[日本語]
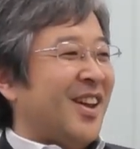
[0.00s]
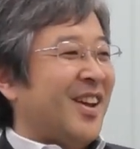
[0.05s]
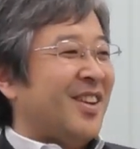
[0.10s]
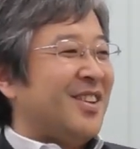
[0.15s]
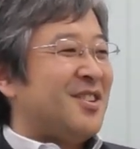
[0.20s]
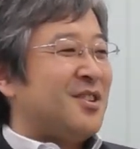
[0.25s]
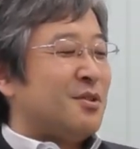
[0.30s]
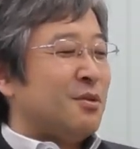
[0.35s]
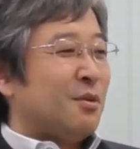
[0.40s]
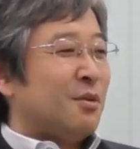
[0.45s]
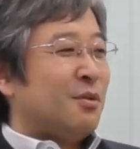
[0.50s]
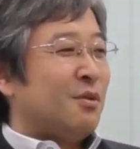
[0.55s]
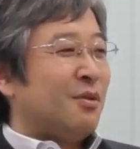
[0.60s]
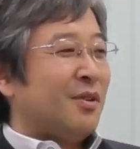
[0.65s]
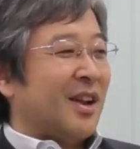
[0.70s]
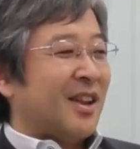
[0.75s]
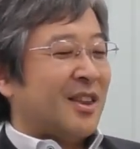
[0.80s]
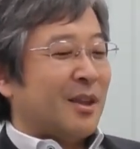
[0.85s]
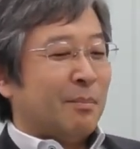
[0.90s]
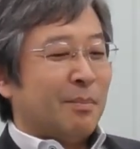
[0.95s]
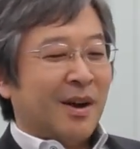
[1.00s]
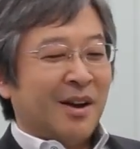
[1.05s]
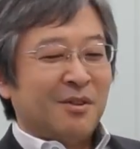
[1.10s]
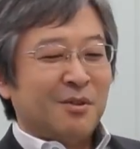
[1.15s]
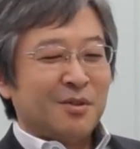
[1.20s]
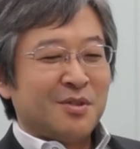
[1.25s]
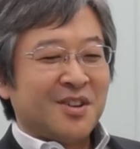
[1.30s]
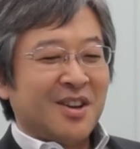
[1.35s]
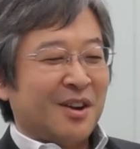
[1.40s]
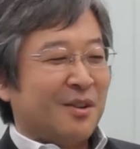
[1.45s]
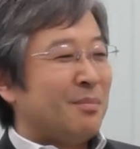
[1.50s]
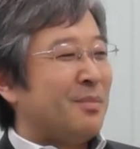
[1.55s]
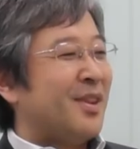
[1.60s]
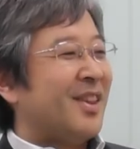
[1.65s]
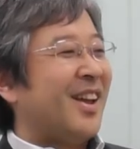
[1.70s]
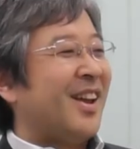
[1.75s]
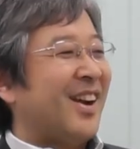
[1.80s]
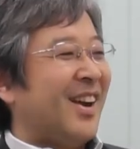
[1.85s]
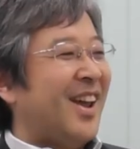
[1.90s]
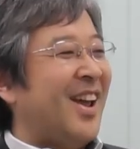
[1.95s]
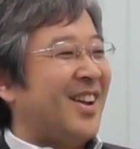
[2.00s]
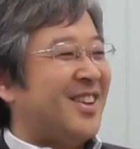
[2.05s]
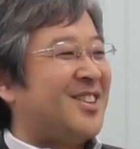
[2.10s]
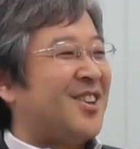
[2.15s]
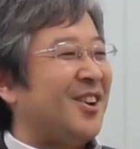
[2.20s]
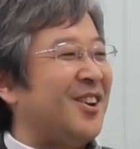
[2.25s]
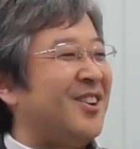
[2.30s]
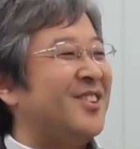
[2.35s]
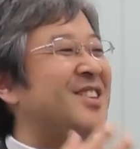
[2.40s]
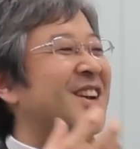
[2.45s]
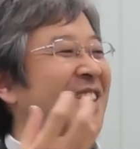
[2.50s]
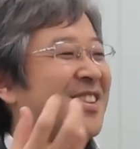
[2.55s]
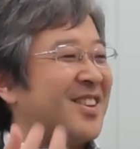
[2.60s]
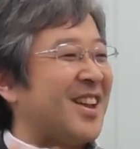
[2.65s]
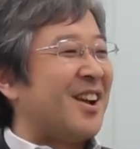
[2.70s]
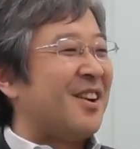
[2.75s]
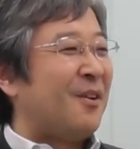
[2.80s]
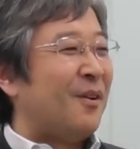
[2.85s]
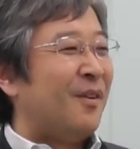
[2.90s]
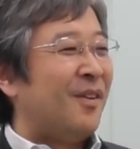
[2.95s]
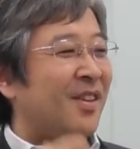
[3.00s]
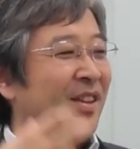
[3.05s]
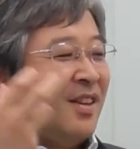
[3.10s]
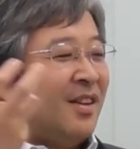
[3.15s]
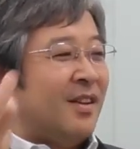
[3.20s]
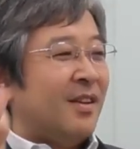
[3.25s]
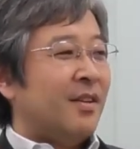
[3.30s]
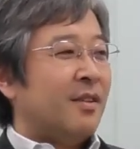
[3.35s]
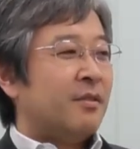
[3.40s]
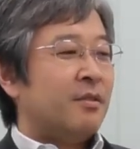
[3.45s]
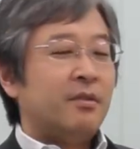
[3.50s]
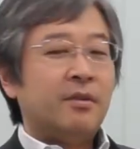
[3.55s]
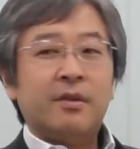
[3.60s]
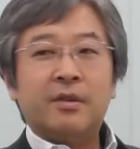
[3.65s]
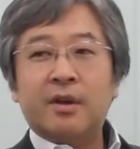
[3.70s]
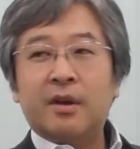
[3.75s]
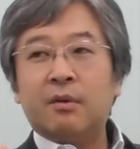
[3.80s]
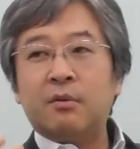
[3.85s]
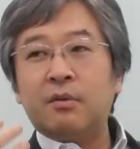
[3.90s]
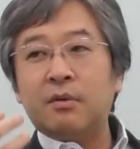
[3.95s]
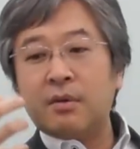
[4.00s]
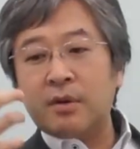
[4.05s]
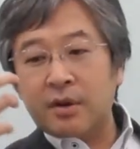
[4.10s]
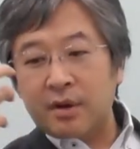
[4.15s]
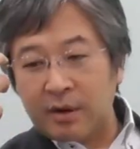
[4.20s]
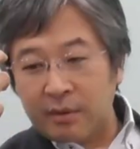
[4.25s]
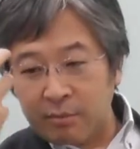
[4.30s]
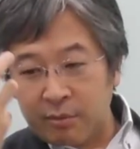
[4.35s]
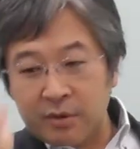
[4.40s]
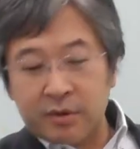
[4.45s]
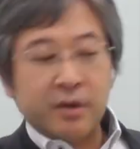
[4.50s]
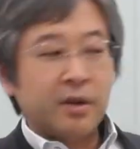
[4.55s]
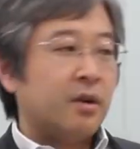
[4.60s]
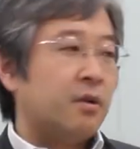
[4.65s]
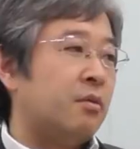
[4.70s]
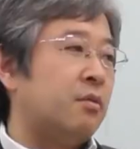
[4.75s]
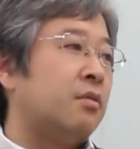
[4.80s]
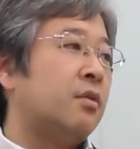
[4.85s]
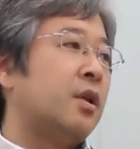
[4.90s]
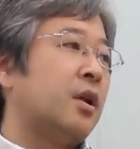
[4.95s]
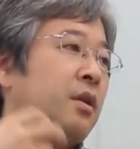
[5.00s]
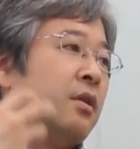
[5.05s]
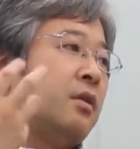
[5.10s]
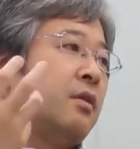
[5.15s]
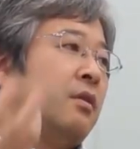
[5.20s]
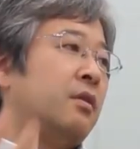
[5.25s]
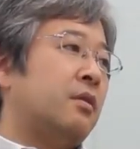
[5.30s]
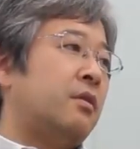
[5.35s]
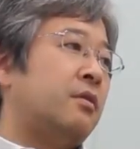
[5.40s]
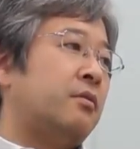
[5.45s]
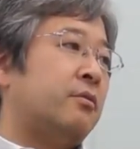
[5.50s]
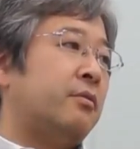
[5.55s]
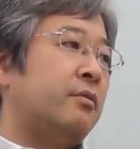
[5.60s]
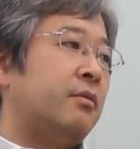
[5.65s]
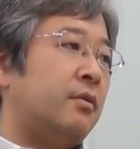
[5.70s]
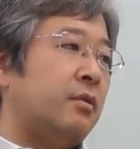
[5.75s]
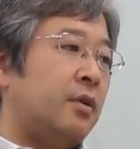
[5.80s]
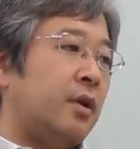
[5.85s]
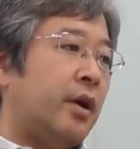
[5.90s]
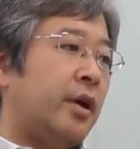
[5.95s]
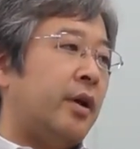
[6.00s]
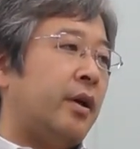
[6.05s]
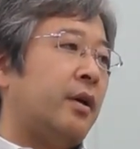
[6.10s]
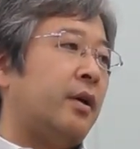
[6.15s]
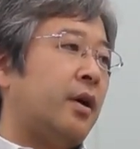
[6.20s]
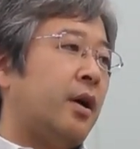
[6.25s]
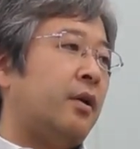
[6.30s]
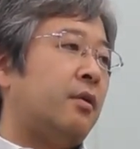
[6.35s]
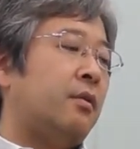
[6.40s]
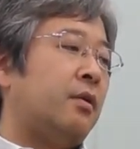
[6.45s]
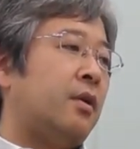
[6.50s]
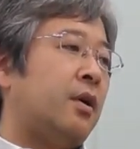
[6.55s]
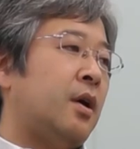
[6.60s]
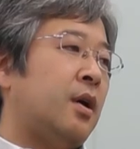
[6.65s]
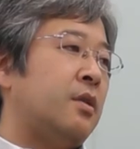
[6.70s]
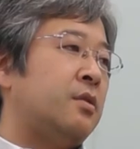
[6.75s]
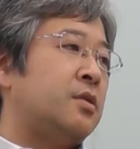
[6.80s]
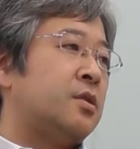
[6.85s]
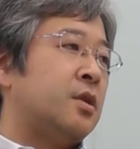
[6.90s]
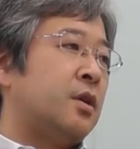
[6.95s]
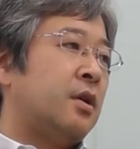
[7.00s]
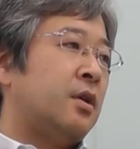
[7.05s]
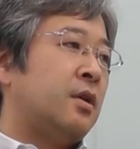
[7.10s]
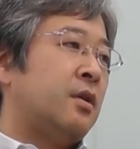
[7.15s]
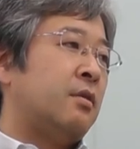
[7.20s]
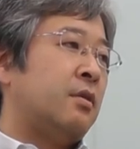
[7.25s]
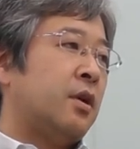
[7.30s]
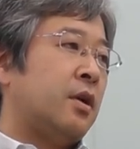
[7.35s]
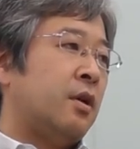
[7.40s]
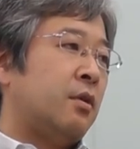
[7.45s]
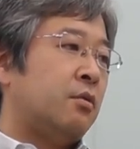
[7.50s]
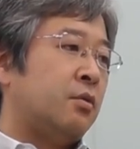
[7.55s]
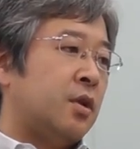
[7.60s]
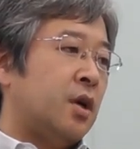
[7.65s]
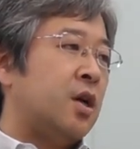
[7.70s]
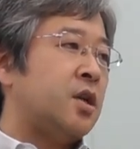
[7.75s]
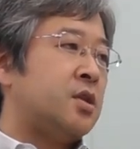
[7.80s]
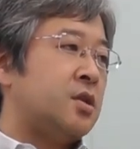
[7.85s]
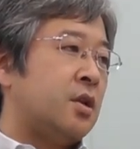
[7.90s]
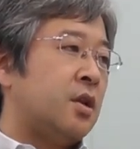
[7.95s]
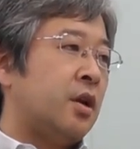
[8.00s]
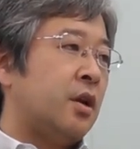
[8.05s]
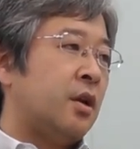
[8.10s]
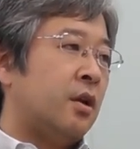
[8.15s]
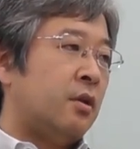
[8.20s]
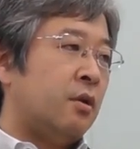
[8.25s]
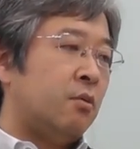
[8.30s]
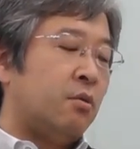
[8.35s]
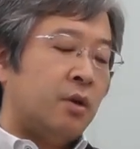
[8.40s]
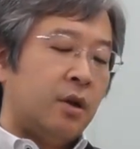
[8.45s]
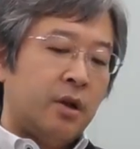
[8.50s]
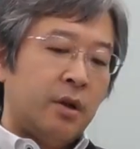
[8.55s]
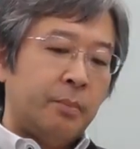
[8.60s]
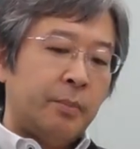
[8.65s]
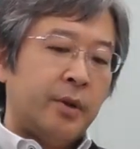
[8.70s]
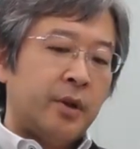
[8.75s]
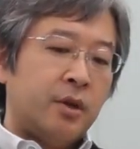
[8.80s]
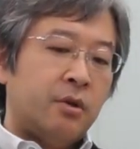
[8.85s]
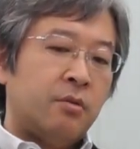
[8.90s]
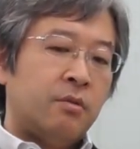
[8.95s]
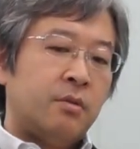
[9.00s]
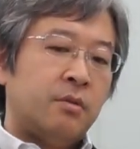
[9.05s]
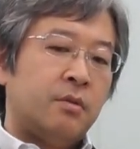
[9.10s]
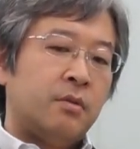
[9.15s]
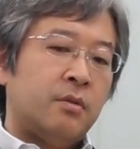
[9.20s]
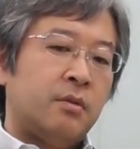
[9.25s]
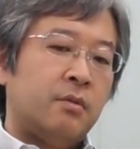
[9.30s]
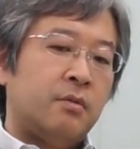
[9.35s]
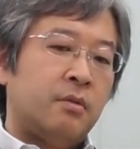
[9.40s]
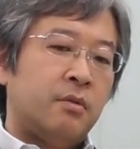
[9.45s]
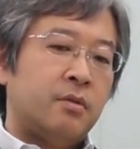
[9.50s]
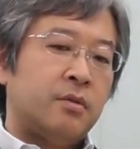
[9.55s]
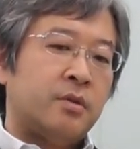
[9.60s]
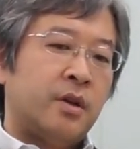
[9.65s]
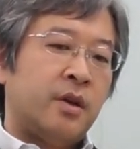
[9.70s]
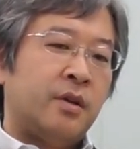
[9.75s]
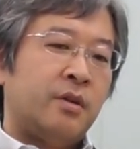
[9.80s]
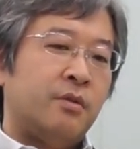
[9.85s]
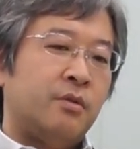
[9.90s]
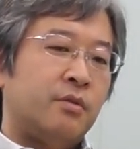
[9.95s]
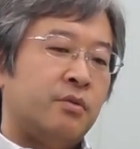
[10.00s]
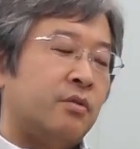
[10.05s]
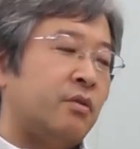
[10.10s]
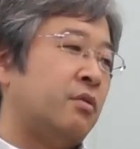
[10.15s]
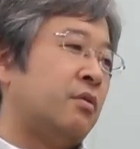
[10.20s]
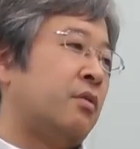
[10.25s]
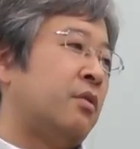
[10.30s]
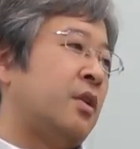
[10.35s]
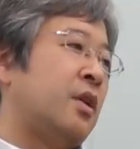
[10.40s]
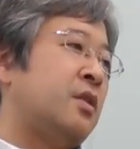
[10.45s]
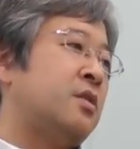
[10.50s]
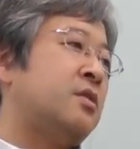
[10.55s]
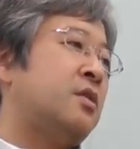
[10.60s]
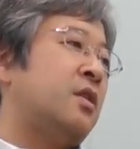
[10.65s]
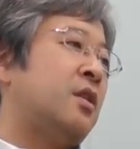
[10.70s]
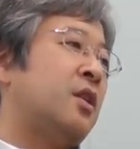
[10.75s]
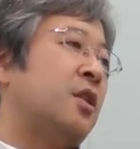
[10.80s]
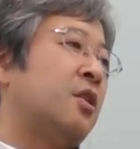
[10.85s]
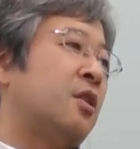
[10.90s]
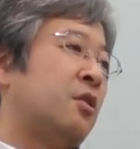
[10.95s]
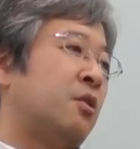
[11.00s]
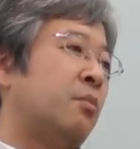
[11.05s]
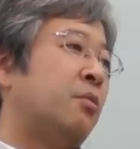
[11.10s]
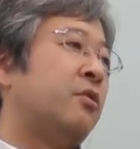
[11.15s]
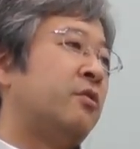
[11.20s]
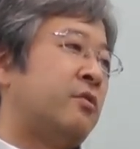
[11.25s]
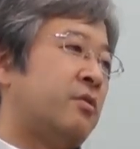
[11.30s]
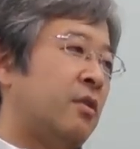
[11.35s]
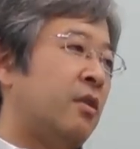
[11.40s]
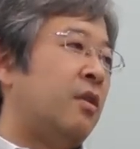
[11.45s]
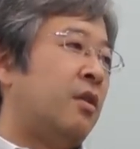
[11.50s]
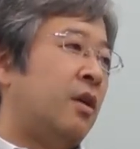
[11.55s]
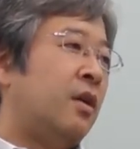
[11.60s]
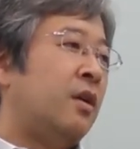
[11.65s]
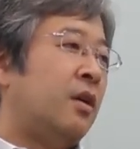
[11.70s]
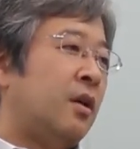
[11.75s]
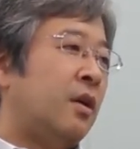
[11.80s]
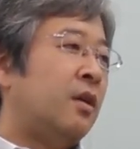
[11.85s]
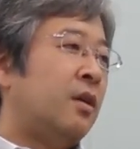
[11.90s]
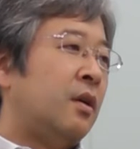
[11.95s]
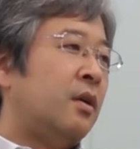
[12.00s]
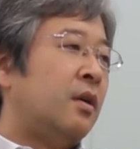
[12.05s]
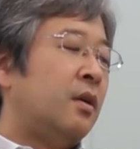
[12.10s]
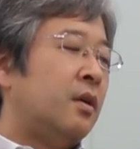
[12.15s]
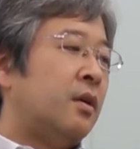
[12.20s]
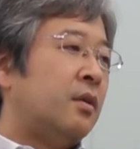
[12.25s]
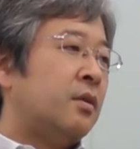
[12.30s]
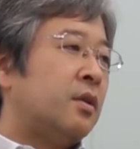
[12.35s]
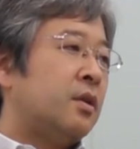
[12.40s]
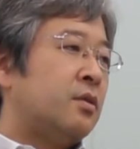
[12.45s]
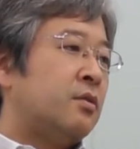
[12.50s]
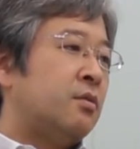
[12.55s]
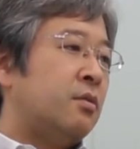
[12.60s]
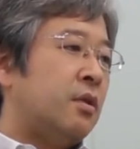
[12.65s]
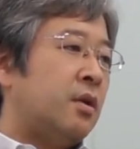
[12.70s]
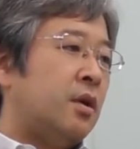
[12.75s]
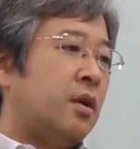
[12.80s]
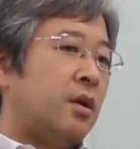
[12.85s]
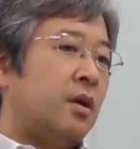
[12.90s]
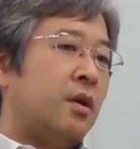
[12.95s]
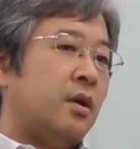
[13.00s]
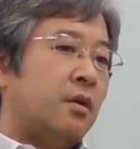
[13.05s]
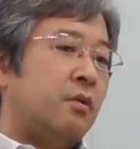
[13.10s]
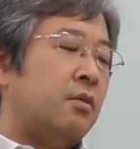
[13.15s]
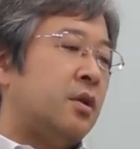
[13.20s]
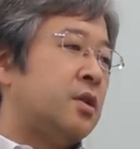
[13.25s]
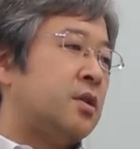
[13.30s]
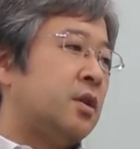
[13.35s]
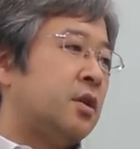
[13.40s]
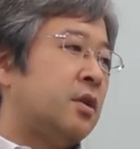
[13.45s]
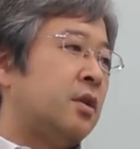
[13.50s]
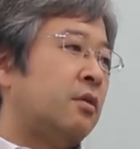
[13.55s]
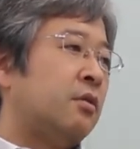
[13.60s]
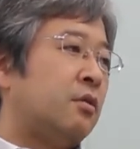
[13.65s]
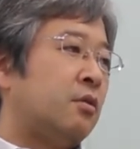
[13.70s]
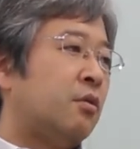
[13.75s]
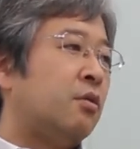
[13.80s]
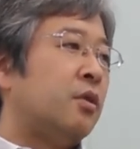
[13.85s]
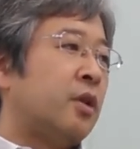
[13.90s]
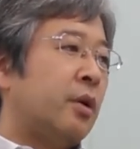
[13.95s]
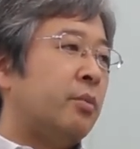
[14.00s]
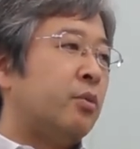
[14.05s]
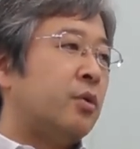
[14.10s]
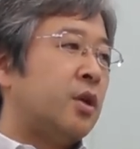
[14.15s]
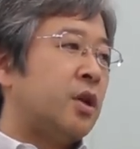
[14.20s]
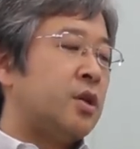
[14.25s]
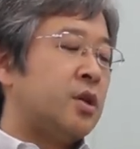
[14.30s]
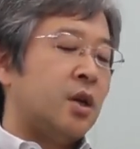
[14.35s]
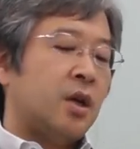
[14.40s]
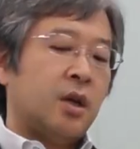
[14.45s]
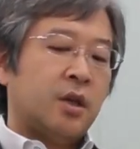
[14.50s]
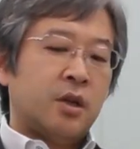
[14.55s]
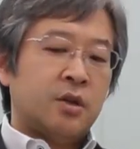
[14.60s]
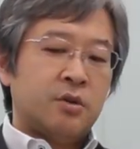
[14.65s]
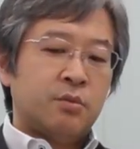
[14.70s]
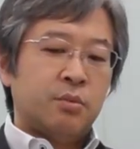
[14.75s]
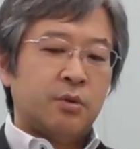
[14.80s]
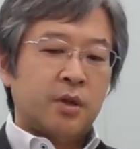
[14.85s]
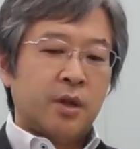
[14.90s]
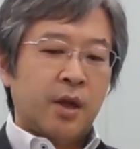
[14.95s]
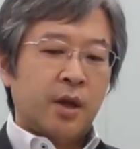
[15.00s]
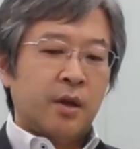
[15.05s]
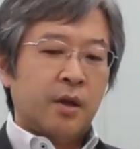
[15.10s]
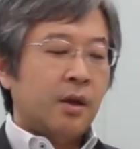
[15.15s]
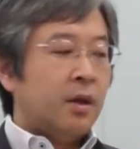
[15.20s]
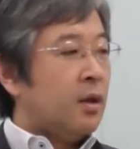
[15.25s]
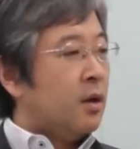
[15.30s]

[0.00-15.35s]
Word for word: 一生こうなってバンコツ刈るみたいな人いるじゃないですか。そういうのが俺が思ってるこうだっていう、そのね、カルチャーが大事で、これはやっぱり日本の国際競争力の源泉だったと思うんですよ。なるほど、なるほど。それが弱っちゃってるところね、問題意識があって自分で